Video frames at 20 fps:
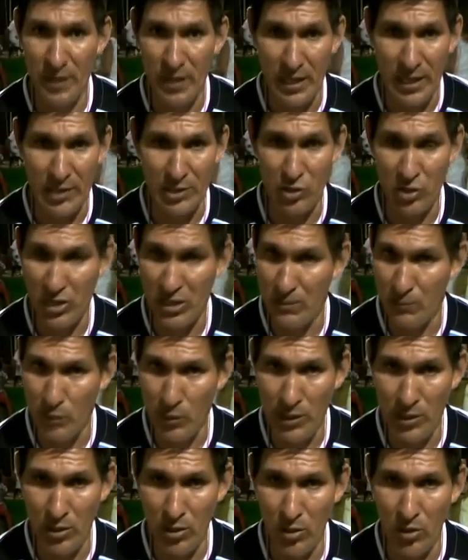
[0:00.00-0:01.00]
a todo el
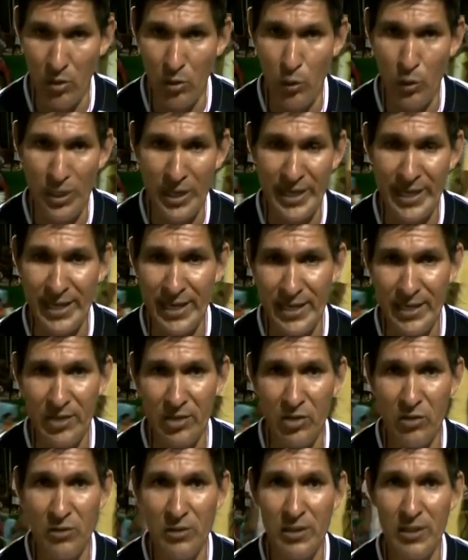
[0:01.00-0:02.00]
pueblo
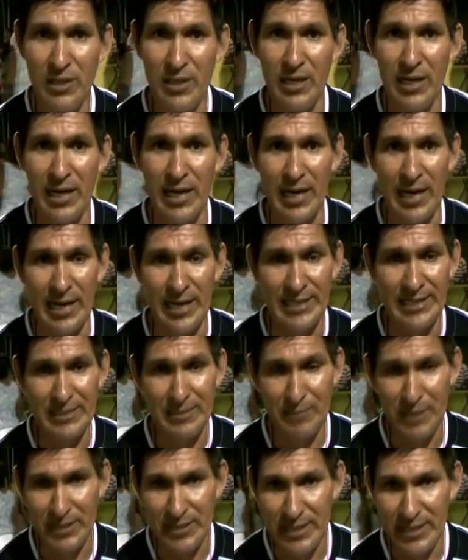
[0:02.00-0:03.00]
ucayalino a hacerse
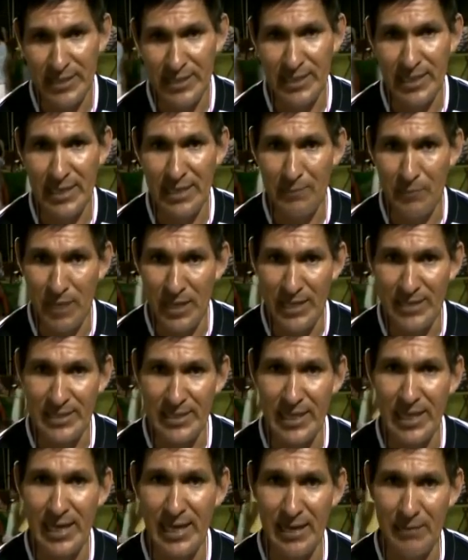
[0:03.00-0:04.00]
presente a la
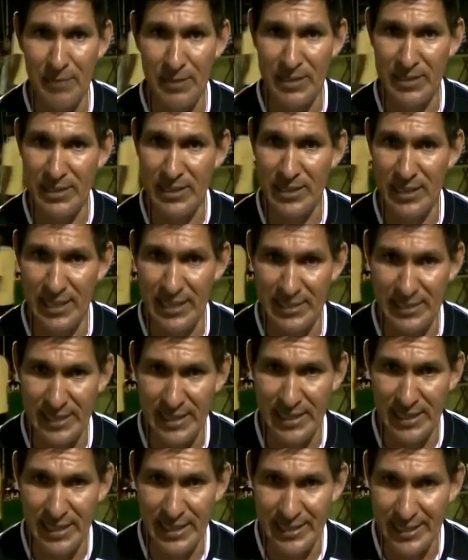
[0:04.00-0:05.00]
plaza a partir de las 6
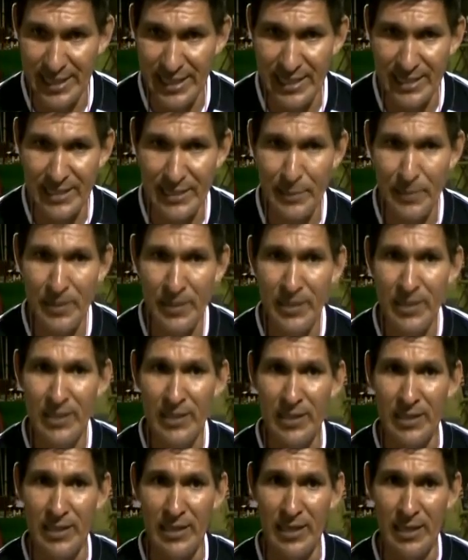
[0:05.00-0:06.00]
de la tarde.
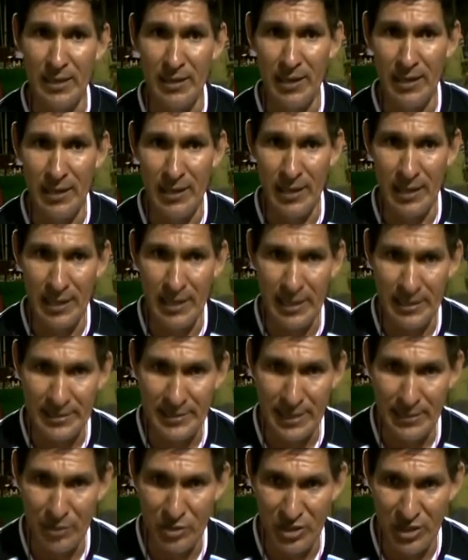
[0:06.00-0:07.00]
La,
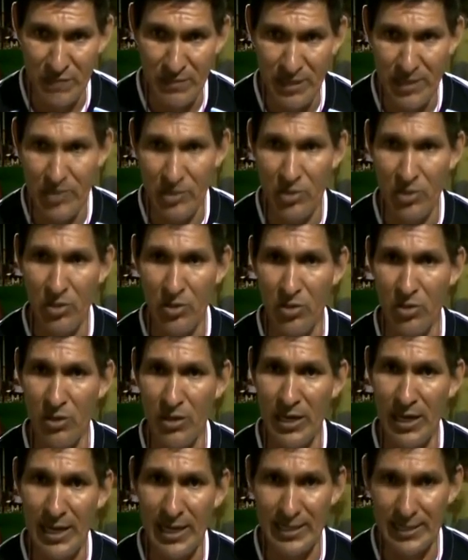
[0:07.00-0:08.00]
estamos llevando
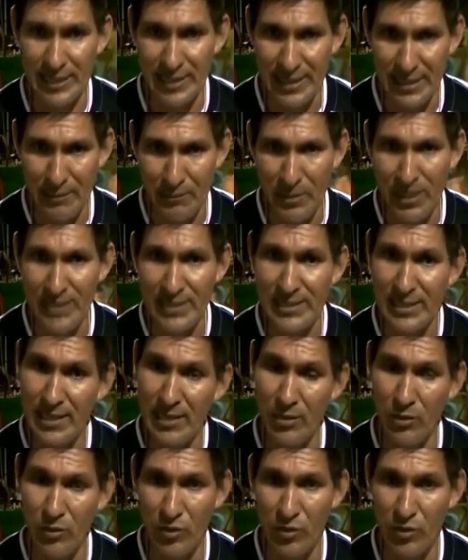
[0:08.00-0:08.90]
Arte en la Plaza, un